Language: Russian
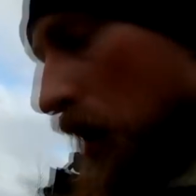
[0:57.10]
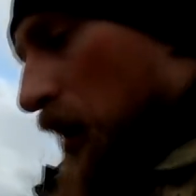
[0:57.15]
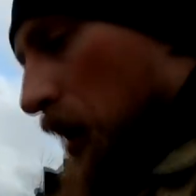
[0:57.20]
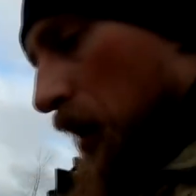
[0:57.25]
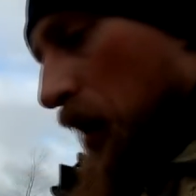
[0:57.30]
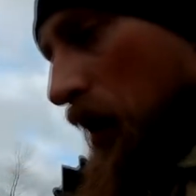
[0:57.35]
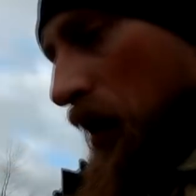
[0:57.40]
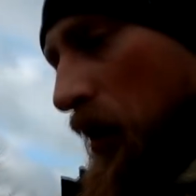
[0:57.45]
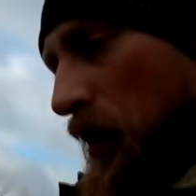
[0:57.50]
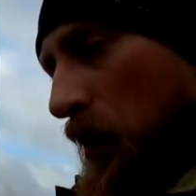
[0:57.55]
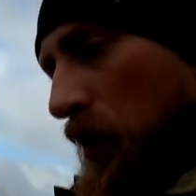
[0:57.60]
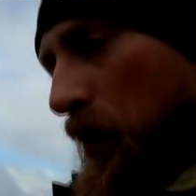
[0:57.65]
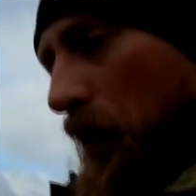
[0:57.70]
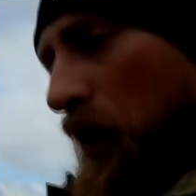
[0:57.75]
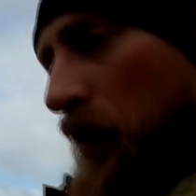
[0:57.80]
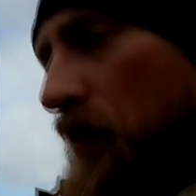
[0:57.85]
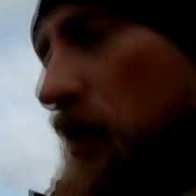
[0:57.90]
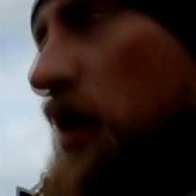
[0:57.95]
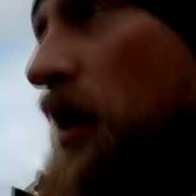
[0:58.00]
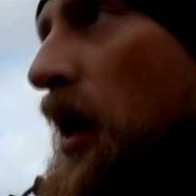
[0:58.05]
точнее,
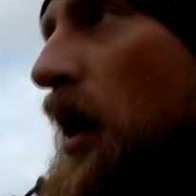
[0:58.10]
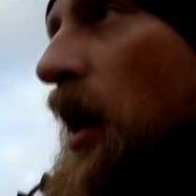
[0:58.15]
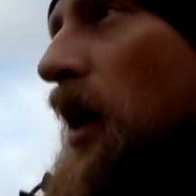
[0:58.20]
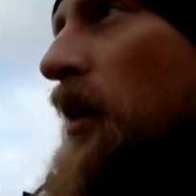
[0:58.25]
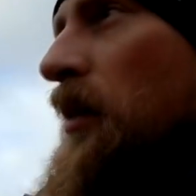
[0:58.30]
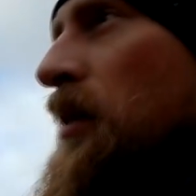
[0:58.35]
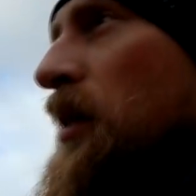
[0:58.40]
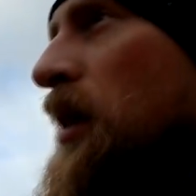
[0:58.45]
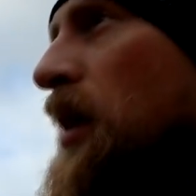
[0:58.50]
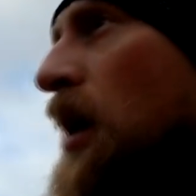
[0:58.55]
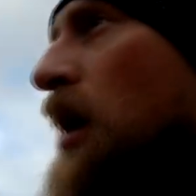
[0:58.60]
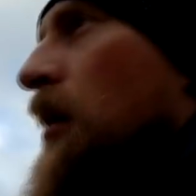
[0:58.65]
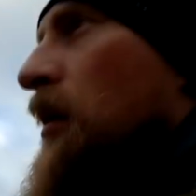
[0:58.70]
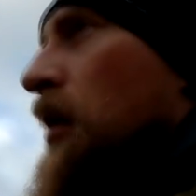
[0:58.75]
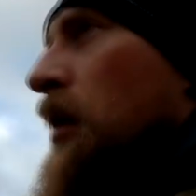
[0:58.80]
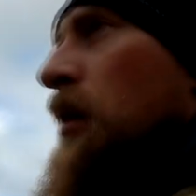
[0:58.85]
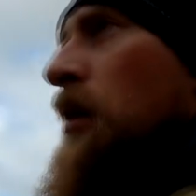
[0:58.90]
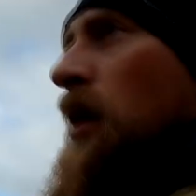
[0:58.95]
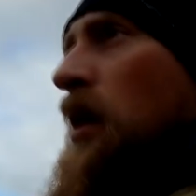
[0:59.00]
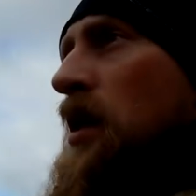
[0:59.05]
прям в сарае в
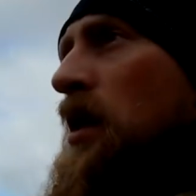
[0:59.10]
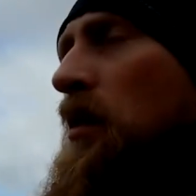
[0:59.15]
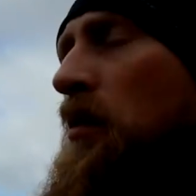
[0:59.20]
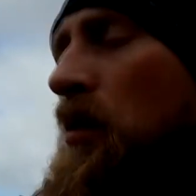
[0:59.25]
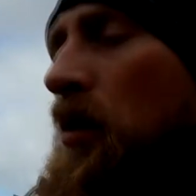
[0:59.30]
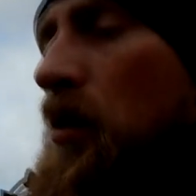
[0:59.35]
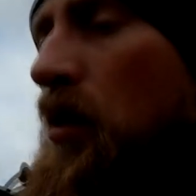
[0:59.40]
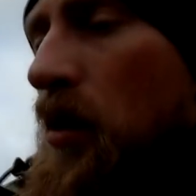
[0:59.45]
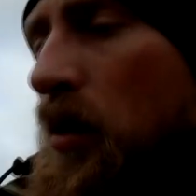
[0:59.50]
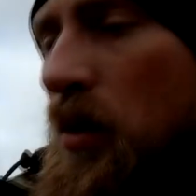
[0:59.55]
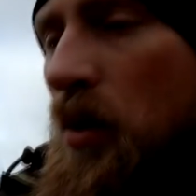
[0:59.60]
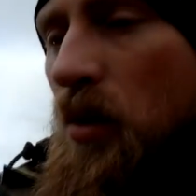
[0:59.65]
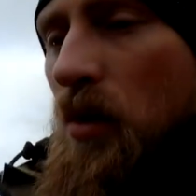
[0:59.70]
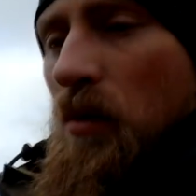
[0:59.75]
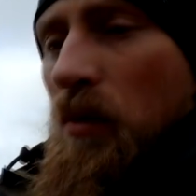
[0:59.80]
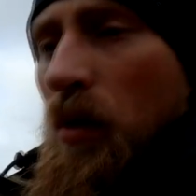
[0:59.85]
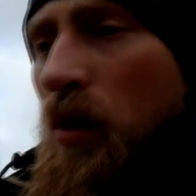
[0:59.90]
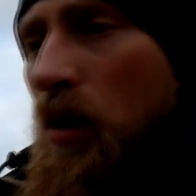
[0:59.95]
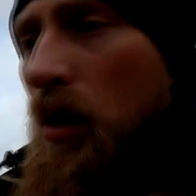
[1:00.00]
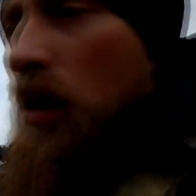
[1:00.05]
деревне, у нас там никто не
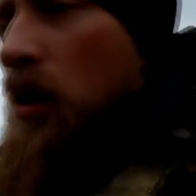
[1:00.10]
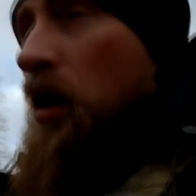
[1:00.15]
живет.